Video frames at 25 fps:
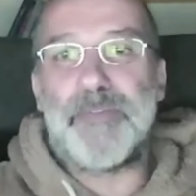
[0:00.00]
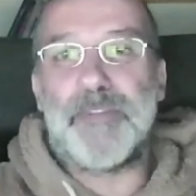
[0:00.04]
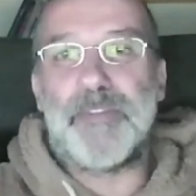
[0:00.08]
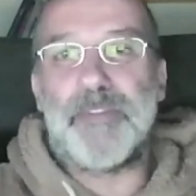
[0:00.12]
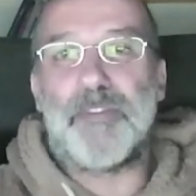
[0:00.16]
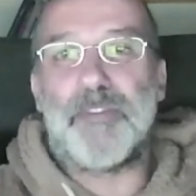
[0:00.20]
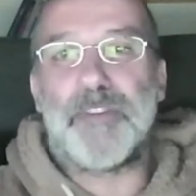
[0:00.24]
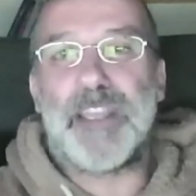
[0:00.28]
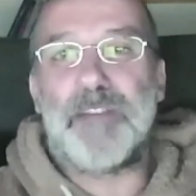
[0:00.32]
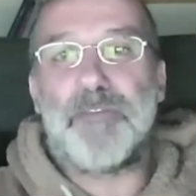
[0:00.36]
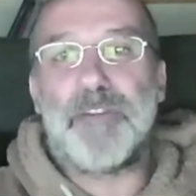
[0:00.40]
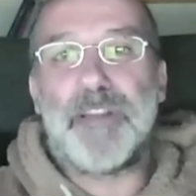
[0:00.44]

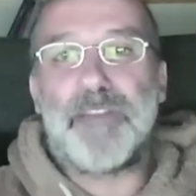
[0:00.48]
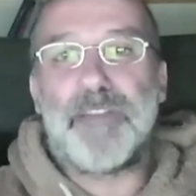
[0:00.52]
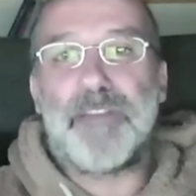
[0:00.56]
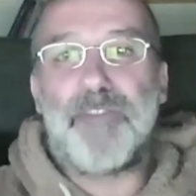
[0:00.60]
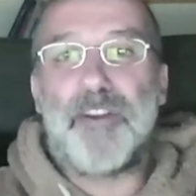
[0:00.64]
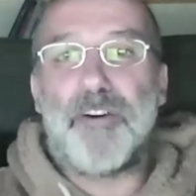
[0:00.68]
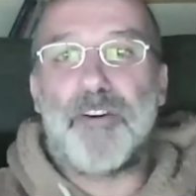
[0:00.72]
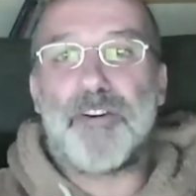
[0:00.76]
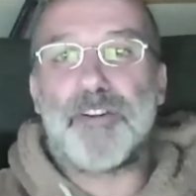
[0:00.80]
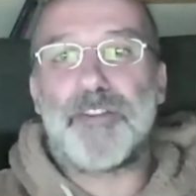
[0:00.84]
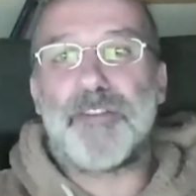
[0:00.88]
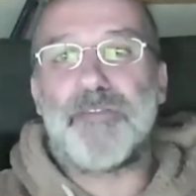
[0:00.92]
notevole
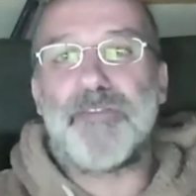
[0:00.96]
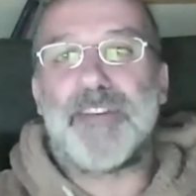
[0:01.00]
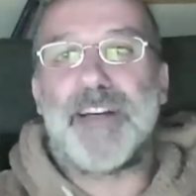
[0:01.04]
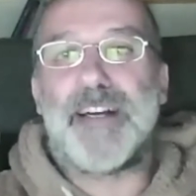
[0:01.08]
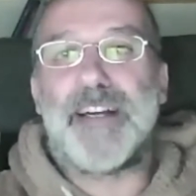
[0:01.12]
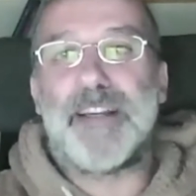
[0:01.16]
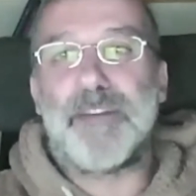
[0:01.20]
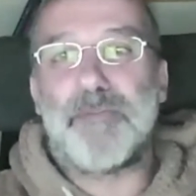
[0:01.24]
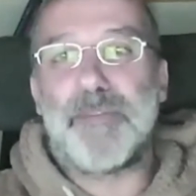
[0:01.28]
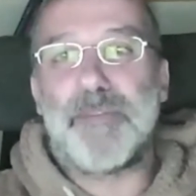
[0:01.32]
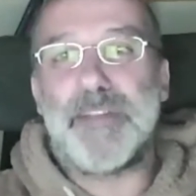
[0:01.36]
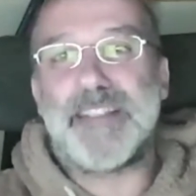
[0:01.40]

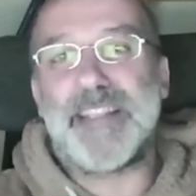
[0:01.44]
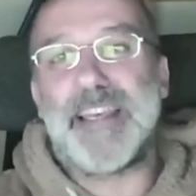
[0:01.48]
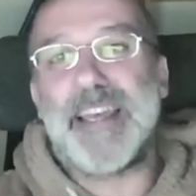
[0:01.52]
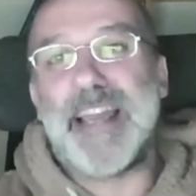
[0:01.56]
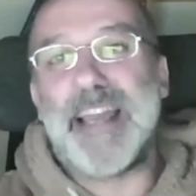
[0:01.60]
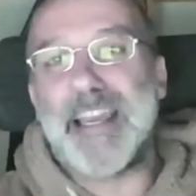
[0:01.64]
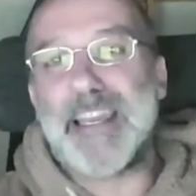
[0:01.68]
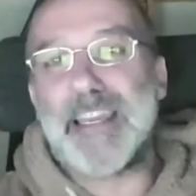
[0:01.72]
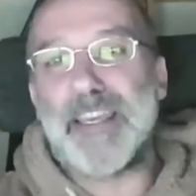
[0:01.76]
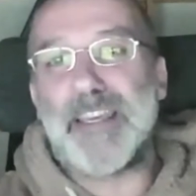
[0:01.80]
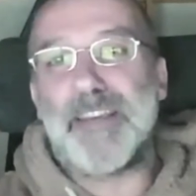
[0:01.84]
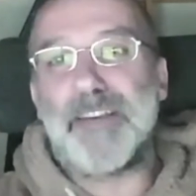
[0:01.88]
filosofa, questa è
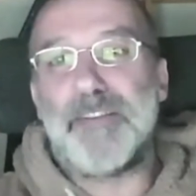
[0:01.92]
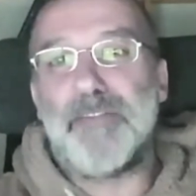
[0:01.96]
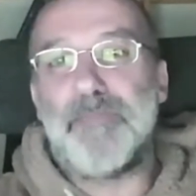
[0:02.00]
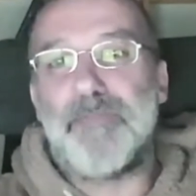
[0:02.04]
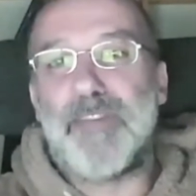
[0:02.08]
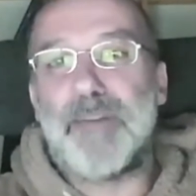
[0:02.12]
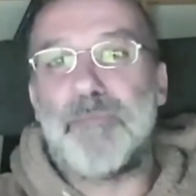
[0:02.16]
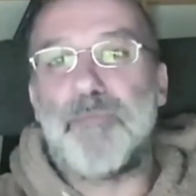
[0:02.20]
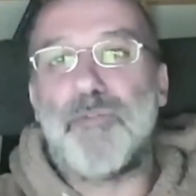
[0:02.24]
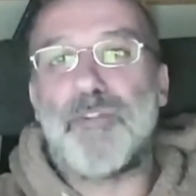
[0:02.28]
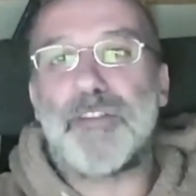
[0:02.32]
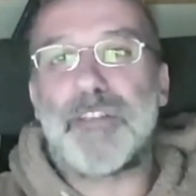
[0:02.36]
anche
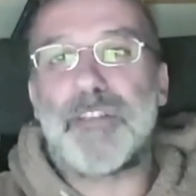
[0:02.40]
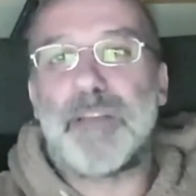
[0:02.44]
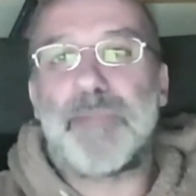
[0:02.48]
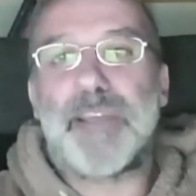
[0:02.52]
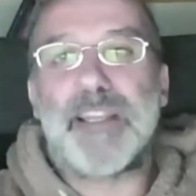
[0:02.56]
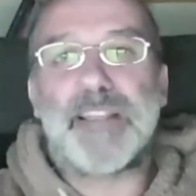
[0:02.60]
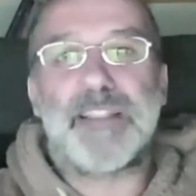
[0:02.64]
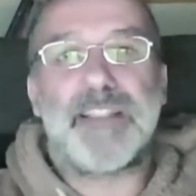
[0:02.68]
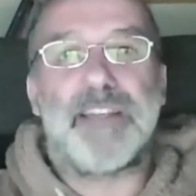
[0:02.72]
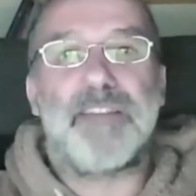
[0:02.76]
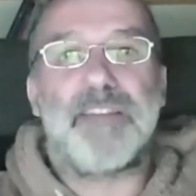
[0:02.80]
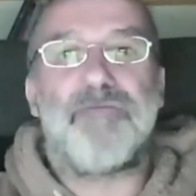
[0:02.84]
famosa
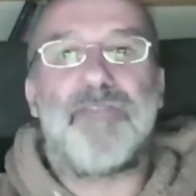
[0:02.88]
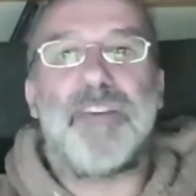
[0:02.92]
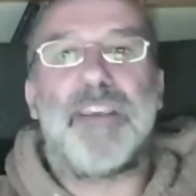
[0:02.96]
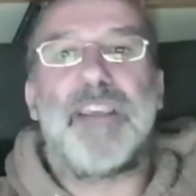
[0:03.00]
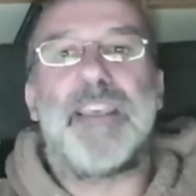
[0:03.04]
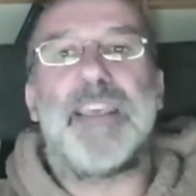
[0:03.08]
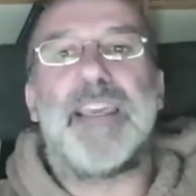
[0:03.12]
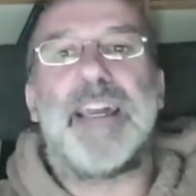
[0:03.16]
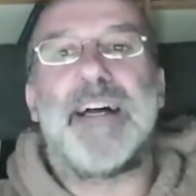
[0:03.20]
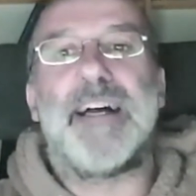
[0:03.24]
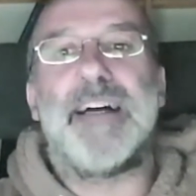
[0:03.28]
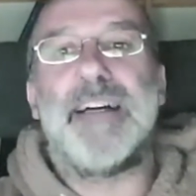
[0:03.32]
per essere
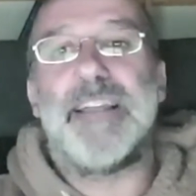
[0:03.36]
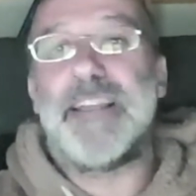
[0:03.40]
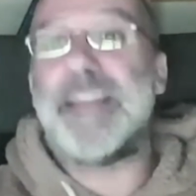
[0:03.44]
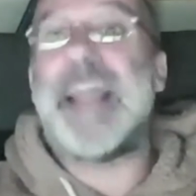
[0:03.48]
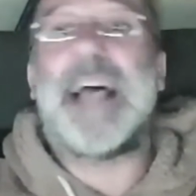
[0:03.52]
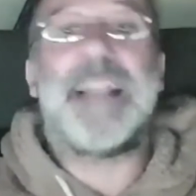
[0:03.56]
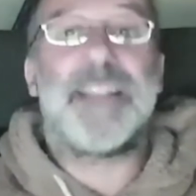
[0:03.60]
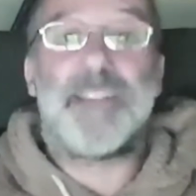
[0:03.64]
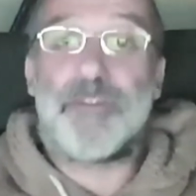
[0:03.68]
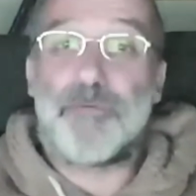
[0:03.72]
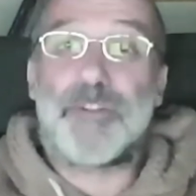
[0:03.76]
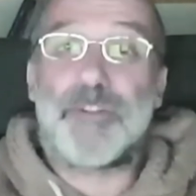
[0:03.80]
figlia,
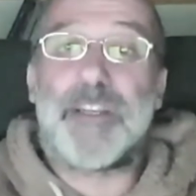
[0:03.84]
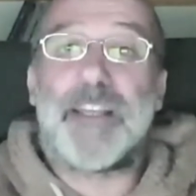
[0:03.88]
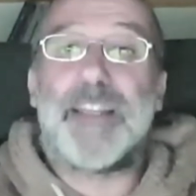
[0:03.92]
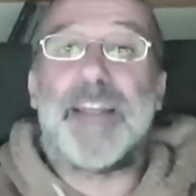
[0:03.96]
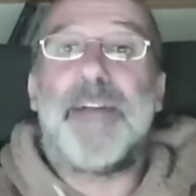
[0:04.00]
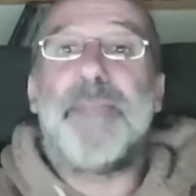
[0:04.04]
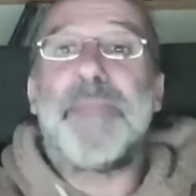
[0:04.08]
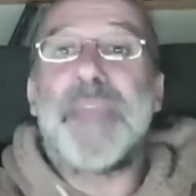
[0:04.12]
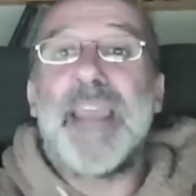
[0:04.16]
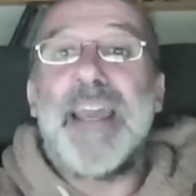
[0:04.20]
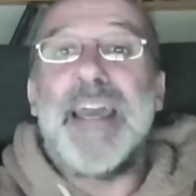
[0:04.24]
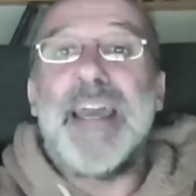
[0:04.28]
anzi
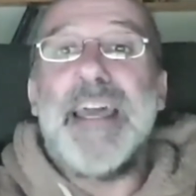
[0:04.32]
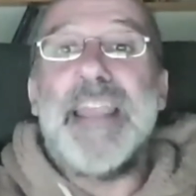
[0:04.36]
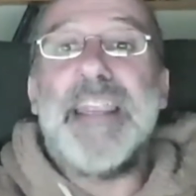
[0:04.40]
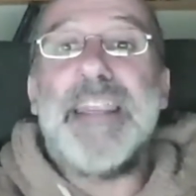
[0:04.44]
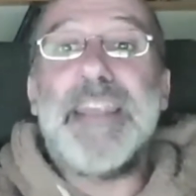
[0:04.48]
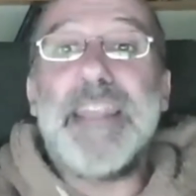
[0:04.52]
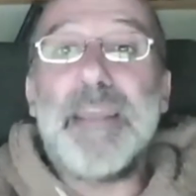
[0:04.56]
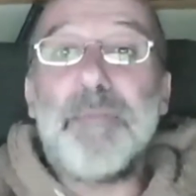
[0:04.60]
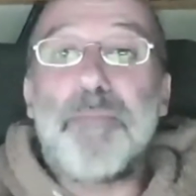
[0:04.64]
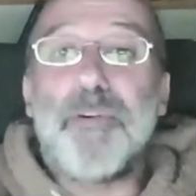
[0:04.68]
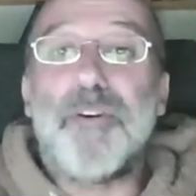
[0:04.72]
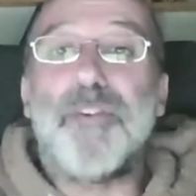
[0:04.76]
scusate,
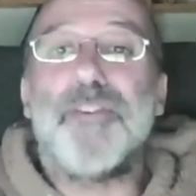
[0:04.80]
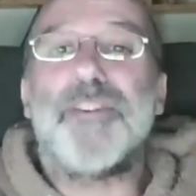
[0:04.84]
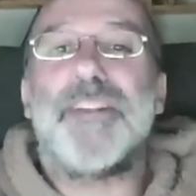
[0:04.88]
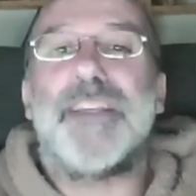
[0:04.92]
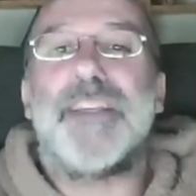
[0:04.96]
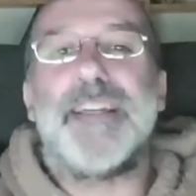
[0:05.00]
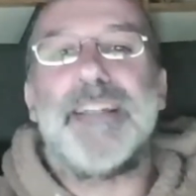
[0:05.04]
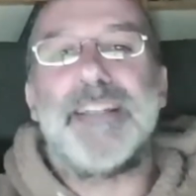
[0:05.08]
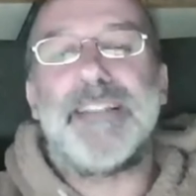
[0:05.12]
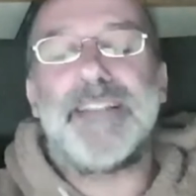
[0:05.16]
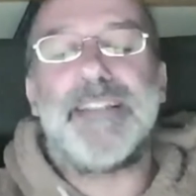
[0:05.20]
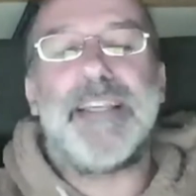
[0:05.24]

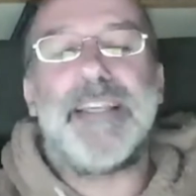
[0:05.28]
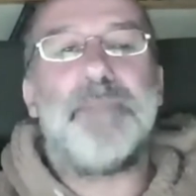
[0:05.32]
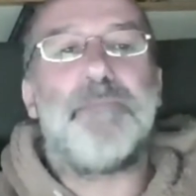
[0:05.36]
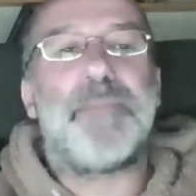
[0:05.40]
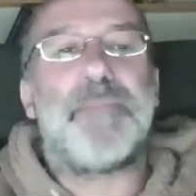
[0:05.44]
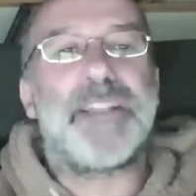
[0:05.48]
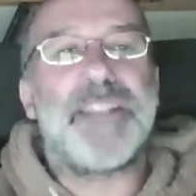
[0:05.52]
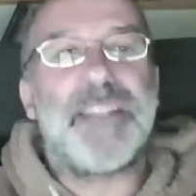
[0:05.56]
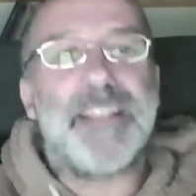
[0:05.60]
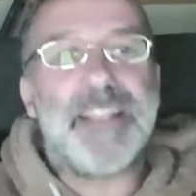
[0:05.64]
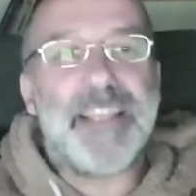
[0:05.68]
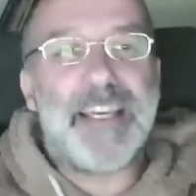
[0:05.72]
nipote del
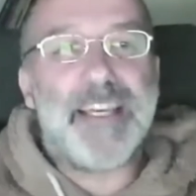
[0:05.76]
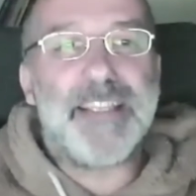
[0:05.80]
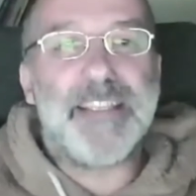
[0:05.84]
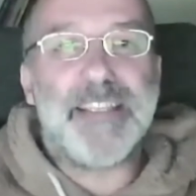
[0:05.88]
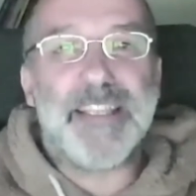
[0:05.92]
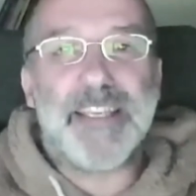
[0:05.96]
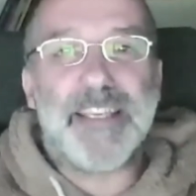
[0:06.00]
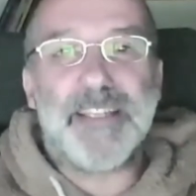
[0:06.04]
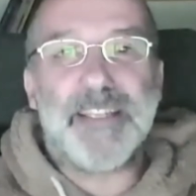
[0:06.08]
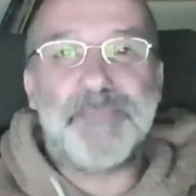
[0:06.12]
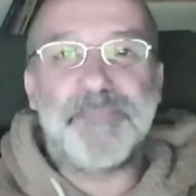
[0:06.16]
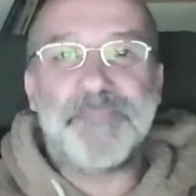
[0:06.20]

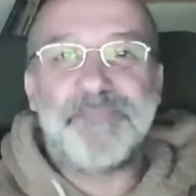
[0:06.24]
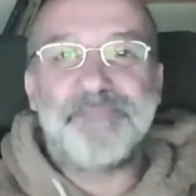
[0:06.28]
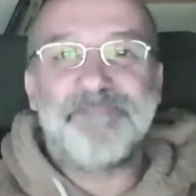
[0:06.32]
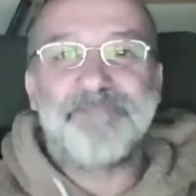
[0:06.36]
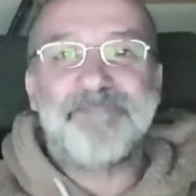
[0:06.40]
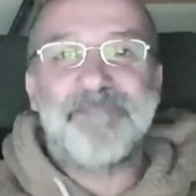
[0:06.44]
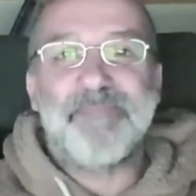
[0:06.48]
presidente